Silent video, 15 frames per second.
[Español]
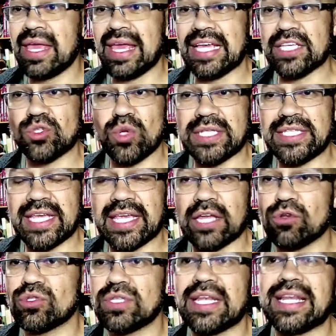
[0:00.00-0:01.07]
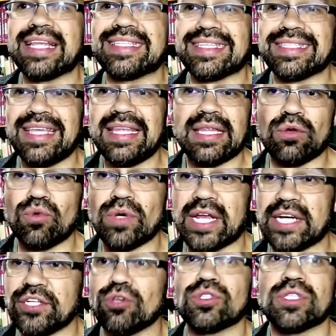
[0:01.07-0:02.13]
Esto hace que no se necesite un
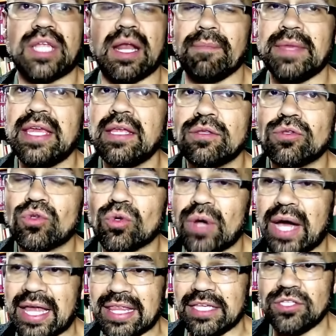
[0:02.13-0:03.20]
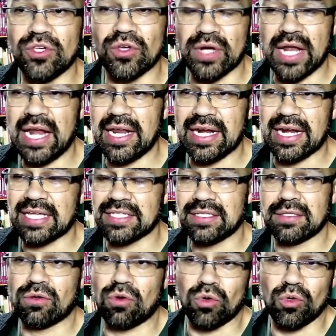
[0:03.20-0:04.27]
arriostramiento adicional en
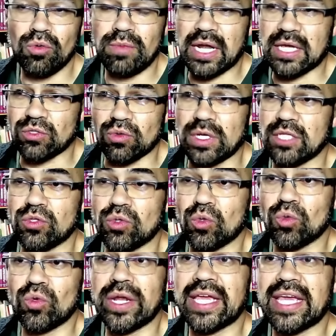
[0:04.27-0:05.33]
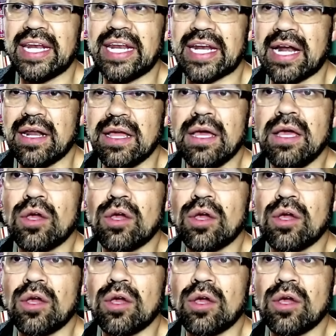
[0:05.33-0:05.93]
las columnas o en la estructura en general